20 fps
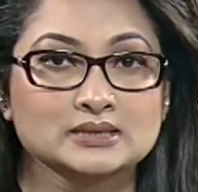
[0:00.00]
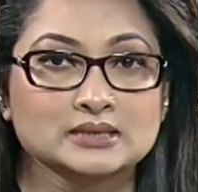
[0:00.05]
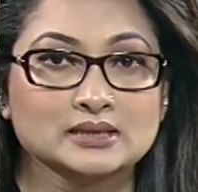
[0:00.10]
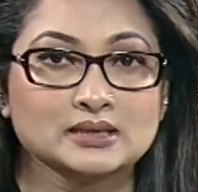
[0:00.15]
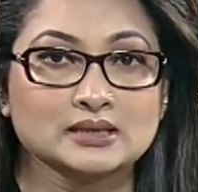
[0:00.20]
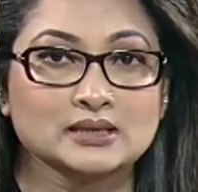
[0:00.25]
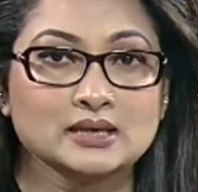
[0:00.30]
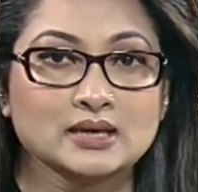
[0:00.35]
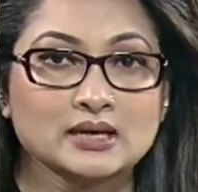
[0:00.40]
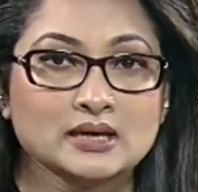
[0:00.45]

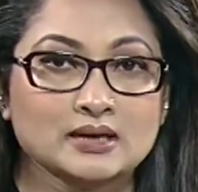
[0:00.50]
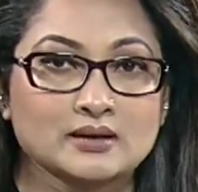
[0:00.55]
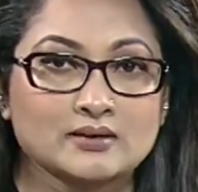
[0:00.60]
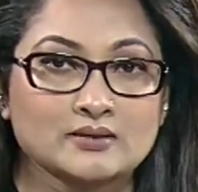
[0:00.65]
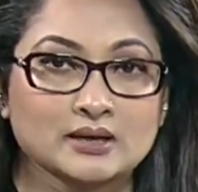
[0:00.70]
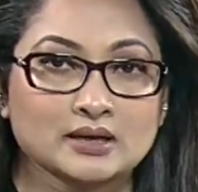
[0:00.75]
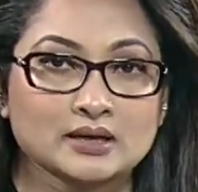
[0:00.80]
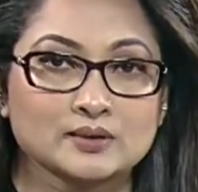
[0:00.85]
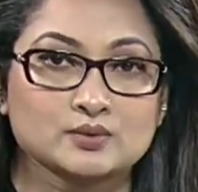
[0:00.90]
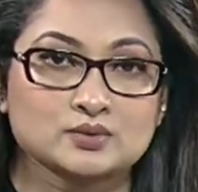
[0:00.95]
ছেলে
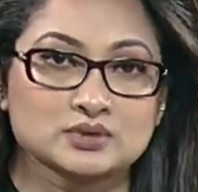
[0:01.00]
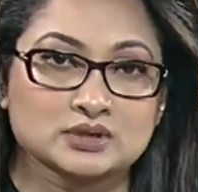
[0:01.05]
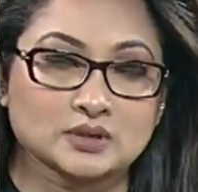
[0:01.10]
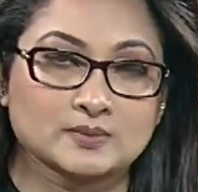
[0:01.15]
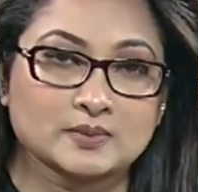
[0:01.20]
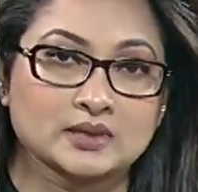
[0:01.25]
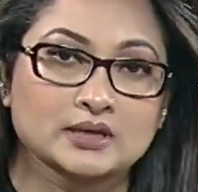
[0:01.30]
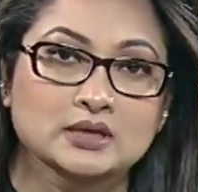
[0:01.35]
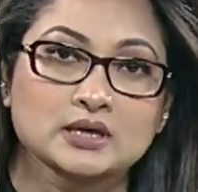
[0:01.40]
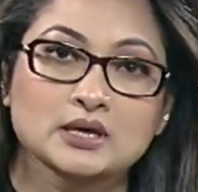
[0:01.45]

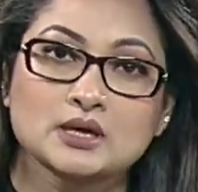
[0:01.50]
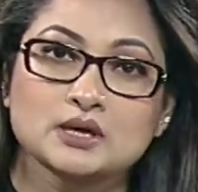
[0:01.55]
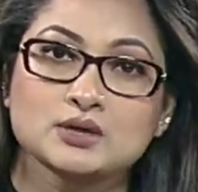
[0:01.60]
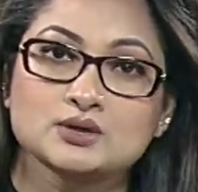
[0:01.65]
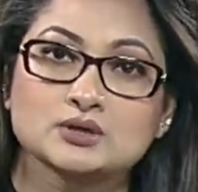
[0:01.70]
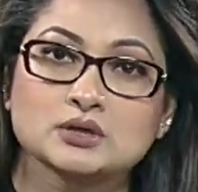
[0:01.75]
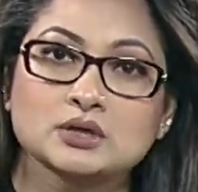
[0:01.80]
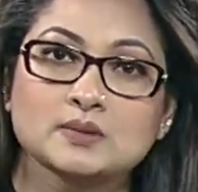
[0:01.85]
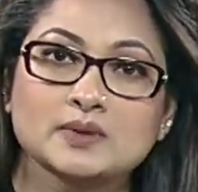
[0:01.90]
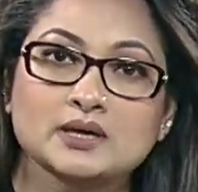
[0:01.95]
রাকিবুজ্জামান
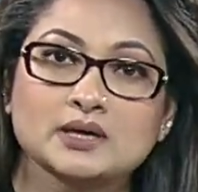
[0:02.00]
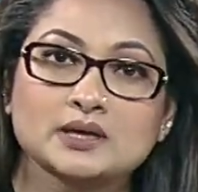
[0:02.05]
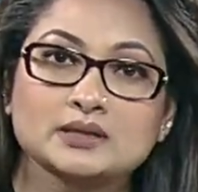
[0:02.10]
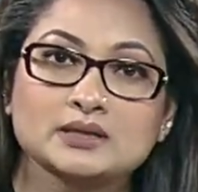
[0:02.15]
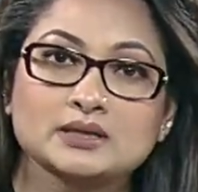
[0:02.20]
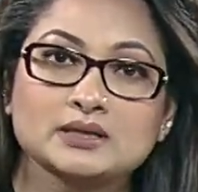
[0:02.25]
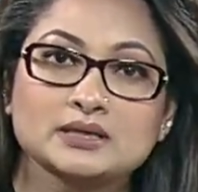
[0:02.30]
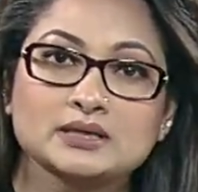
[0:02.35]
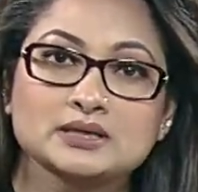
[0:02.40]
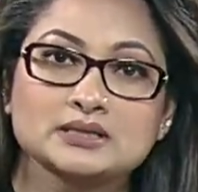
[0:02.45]
শনিবার
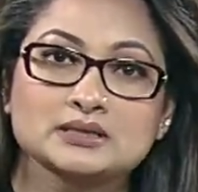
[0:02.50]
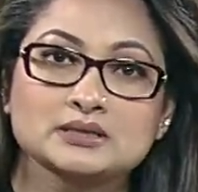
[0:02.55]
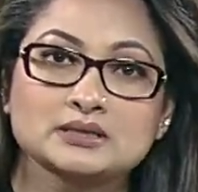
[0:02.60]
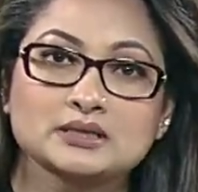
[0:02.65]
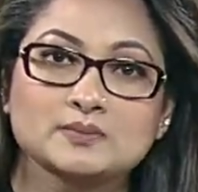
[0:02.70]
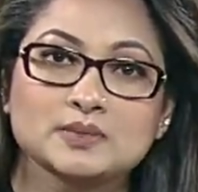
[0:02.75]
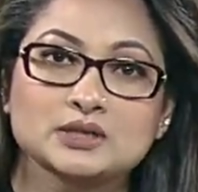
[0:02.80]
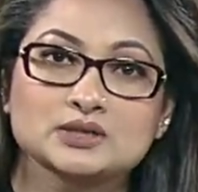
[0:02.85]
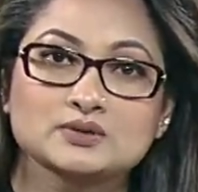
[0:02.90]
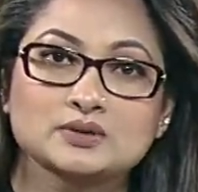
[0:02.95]
রাতে নিজ
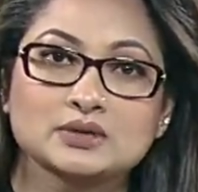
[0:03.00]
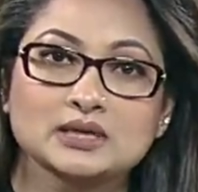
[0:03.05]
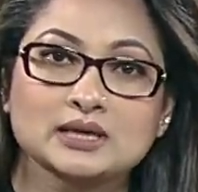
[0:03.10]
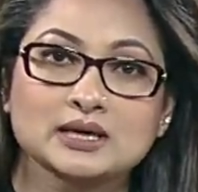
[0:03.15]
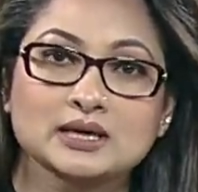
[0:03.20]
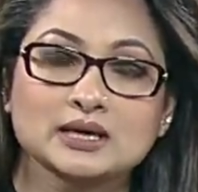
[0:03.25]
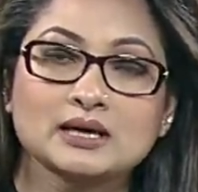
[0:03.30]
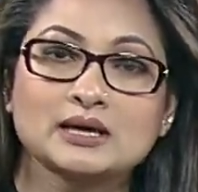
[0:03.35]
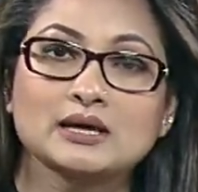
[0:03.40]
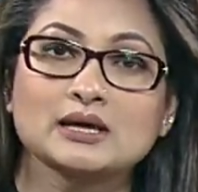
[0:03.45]
নির্বাচনী
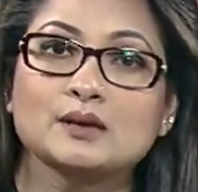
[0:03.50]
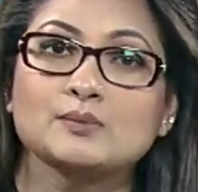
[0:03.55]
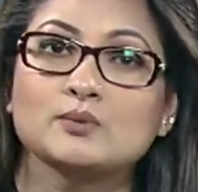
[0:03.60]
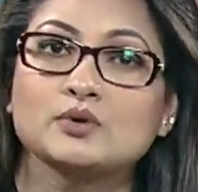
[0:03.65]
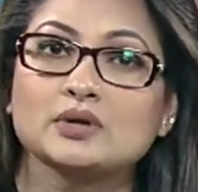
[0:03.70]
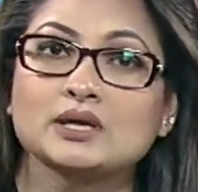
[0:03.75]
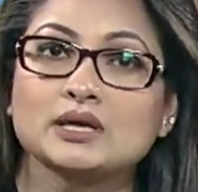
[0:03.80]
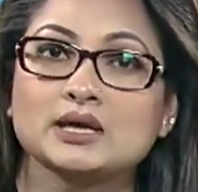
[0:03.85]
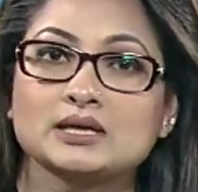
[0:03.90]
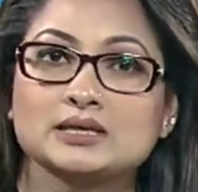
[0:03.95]
এলাকা
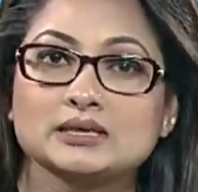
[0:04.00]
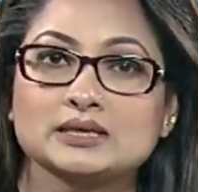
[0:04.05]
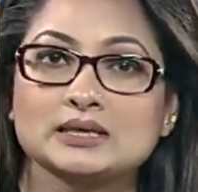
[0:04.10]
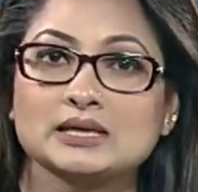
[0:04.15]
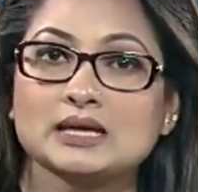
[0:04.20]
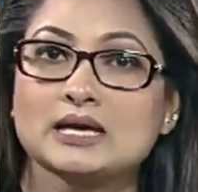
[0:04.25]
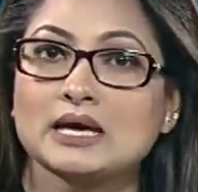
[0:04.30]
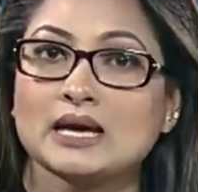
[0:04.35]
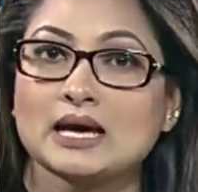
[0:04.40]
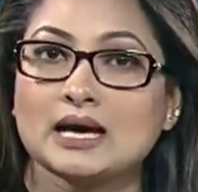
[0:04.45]
লালমনিরহাটের
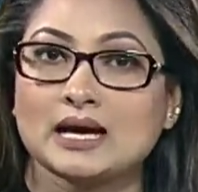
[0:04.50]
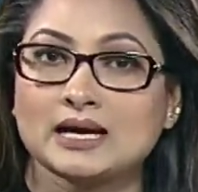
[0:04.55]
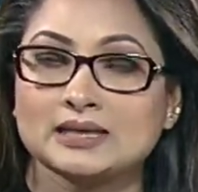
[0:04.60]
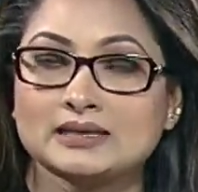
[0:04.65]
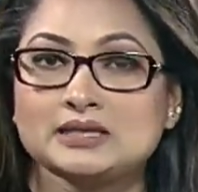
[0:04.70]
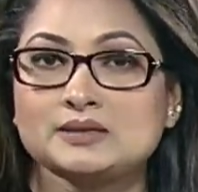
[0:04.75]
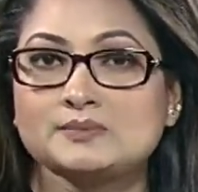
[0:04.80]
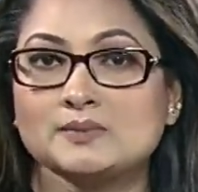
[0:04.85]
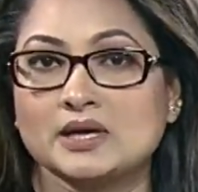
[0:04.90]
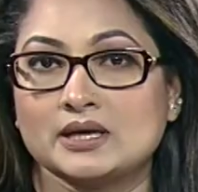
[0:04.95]

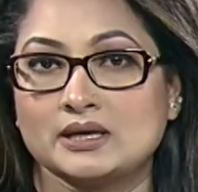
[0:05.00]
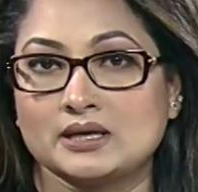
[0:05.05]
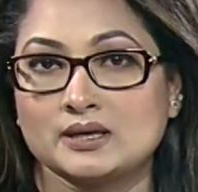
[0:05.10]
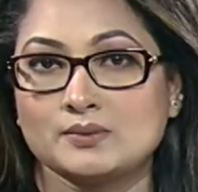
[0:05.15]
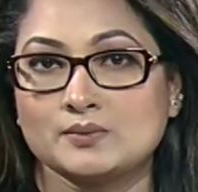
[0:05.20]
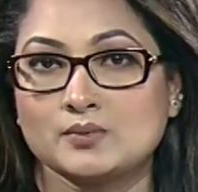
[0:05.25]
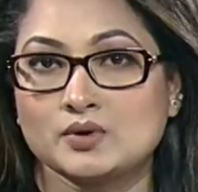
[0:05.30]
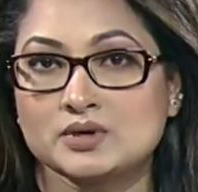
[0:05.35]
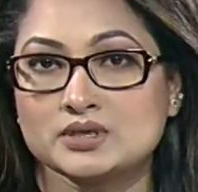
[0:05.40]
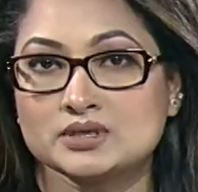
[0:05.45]
আদিতমারি
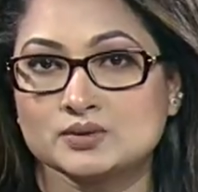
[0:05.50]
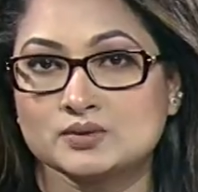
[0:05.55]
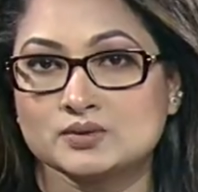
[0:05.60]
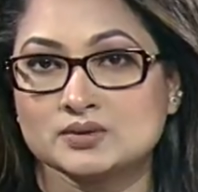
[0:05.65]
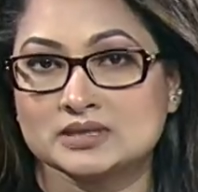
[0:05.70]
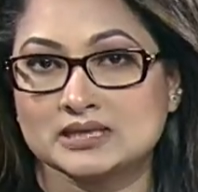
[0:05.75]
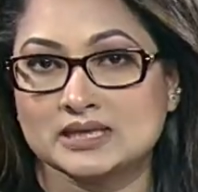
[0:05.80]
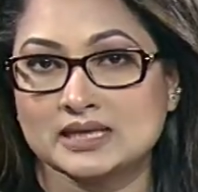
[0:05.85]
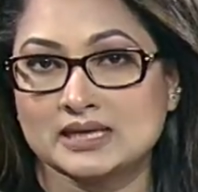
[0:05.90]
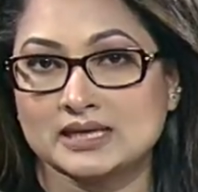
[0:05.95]

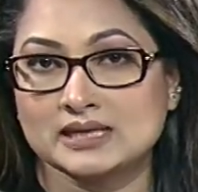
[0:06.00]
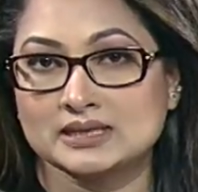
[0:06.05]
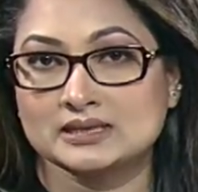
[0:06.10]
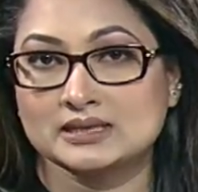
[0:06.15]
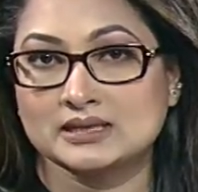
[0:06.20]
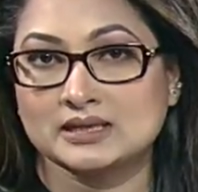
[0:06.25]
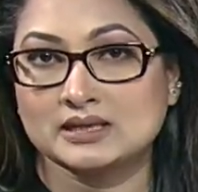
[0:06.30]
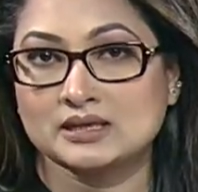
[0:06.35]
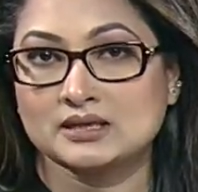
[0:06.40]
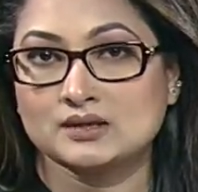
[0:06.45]
মহিষখোঁচায়
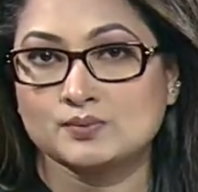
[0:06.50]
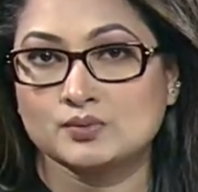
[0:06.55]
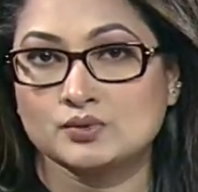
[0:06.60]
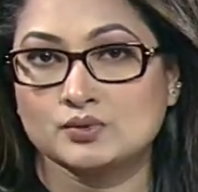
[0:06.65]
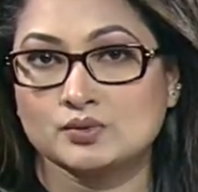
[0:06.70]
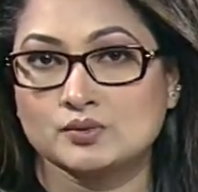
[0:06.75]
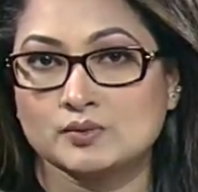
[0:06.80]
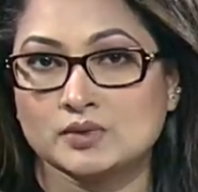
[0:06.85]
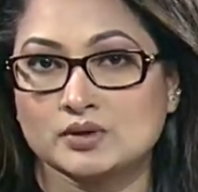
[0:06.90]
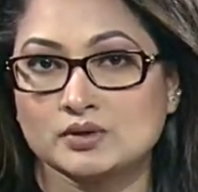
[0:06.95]
একটি ঈদ
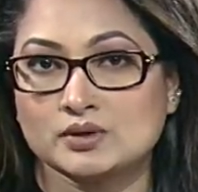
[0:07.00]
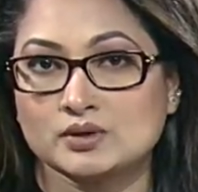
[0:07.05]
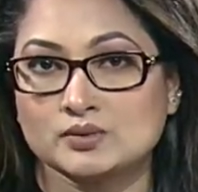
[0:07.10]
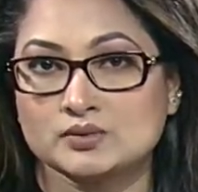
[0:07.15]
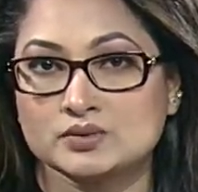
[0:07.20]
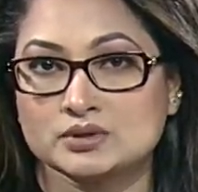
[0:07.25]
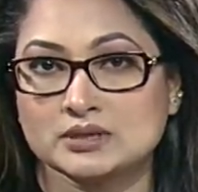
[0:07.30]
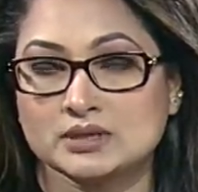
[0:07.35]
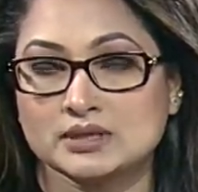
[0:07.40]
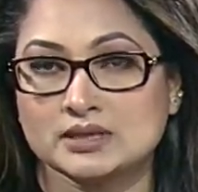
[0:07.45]
পুনর্মিলনী
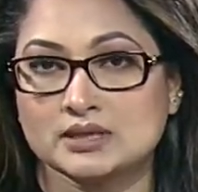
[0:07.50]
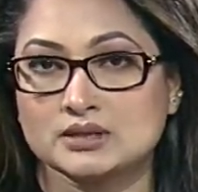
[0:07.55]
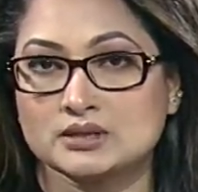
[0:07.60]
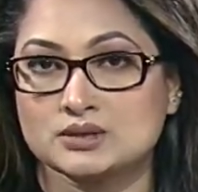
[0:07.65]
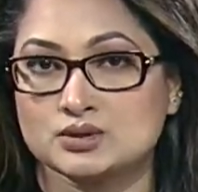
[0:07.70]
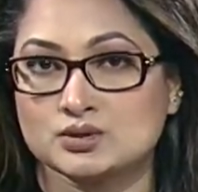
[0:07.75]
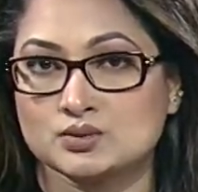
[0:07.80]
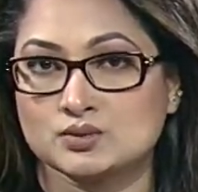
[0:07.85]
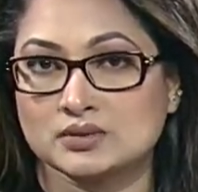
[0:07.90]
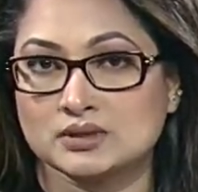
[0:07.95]
অনুষ্ঠানে
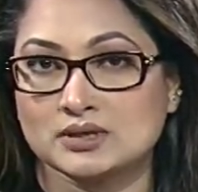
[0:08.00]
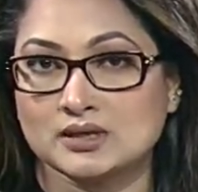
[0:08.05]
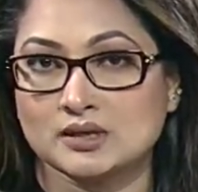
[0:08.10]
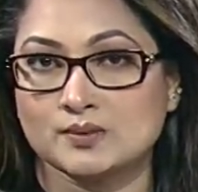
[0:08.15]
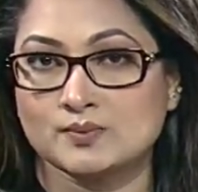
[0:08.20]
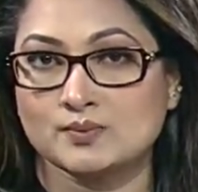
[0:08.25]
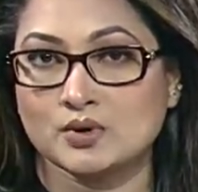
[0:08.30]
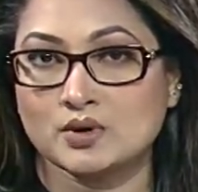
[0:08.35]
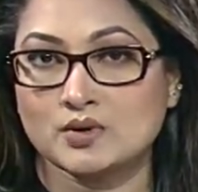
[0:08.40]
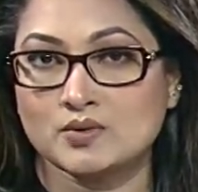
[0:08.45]
যোগ
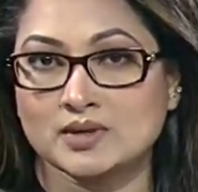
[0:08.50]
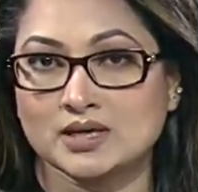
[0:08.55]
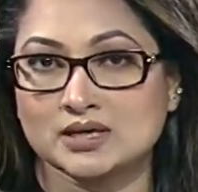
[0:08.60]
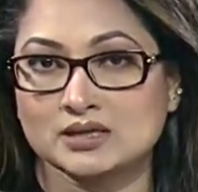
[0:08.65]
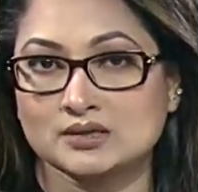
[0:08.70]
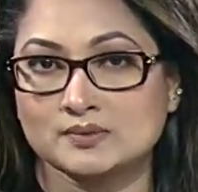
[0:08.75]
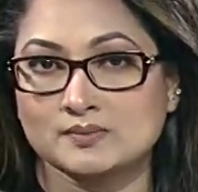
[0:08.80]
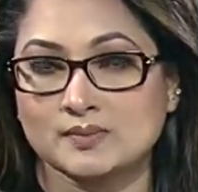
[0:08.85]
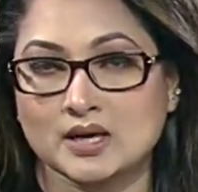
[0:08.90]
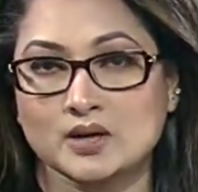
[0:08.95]
দেওয়ার পর
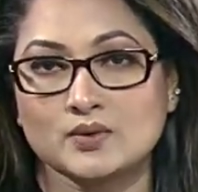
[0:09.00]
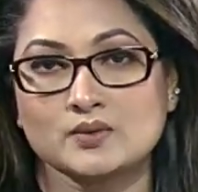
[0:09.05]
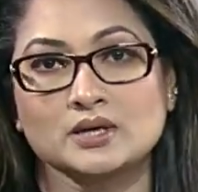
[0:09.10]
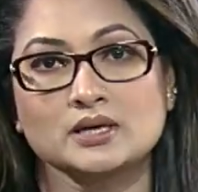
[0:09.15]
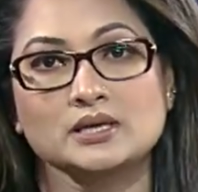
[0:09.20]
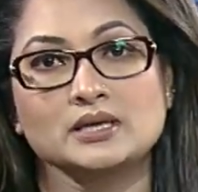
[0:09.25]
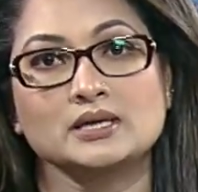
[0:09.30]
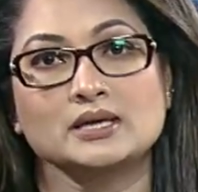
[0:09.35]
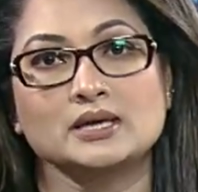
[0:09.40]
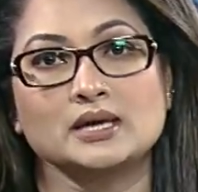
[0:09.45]
রাত
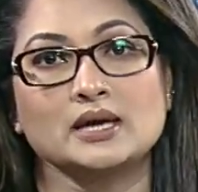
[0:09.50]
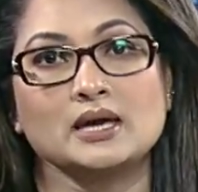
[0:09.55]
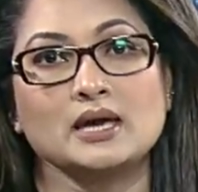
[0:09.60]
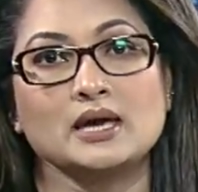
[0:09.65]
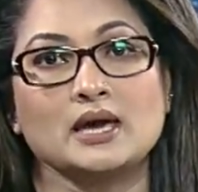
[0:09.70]
বারোটার দিকে